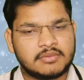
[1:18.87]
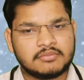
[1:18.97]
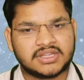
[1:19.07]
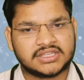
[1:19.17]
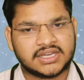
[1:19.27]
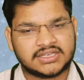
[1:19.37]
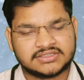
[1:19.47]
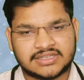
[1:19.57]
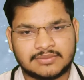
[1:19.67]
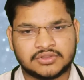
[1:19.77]
में भी मददगार
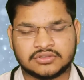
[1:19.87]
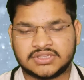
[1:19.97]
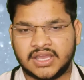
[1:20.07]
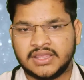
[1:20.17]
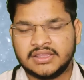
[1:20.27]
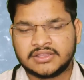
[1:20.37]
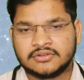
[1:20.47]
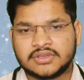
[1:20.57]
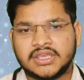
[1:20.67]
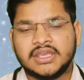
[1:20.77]
साबित होता है
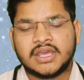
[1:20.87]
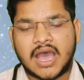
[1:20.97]
क्योंकि